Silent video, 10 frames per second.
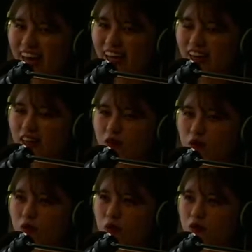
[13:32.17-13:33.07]
えっ
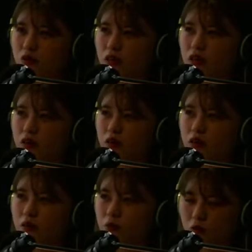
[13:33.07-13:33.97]
と、そ
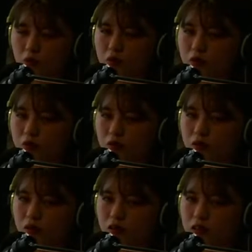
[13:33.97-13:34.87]
れも
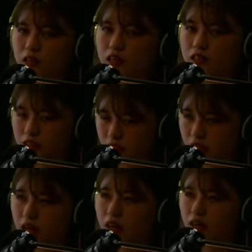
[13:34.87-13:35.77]
記念し
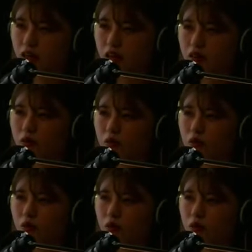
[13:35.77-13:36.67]
て、えっ
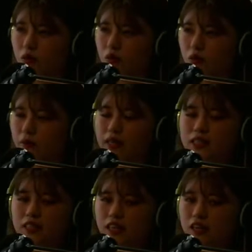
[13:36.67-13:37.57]
と、
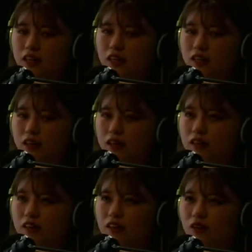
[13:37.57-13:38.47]
バースデー、
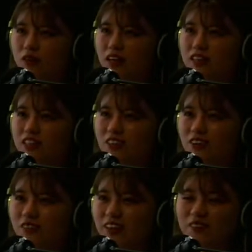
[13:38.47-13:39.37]
んお誕
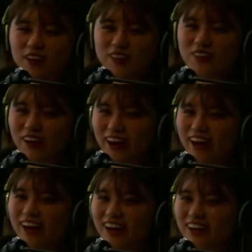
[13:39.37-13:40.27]
生日イベントが
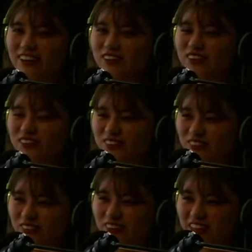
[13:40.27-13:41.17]
東京の
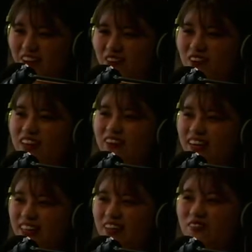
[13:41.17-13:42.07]
方で行わ
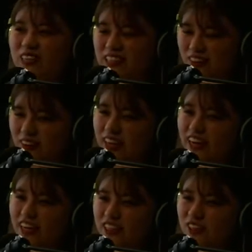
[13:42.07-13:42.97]
れていましたので、
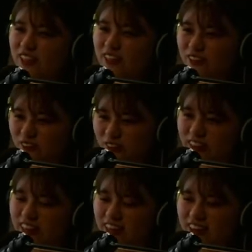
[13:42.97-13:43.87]
そちらの方
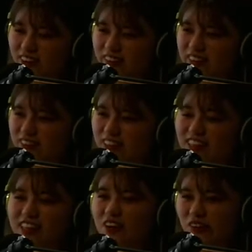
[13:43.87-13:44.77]
に私は
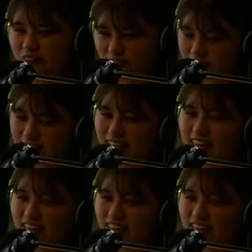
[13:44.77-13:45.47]
行っておりました。